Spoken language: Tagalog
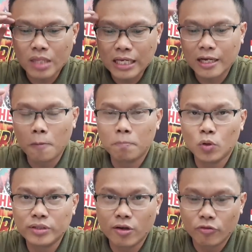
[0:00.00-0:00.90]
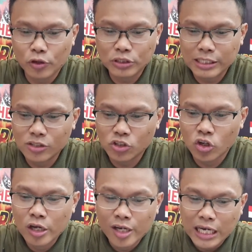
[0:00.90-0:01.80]
Cambodia versus
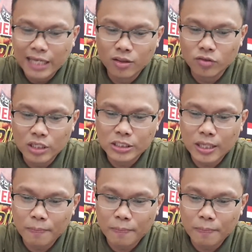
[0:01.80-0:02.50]
Indonesia.